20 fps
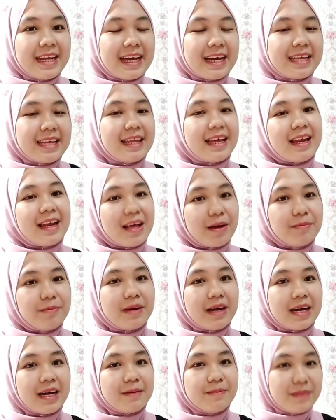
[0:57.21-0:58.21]
adalah
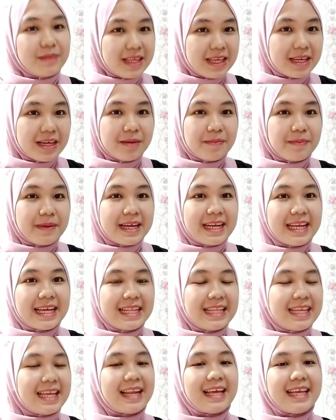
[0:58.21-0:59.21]
mengabdi kepada
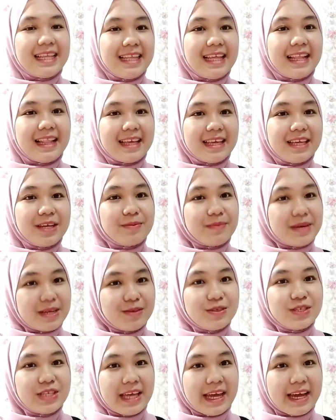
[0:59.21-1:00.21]
nilai-nilai
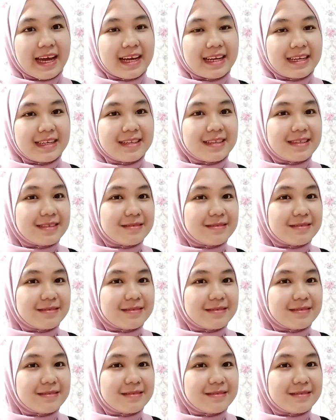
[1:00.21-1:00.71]
kemanusiaan.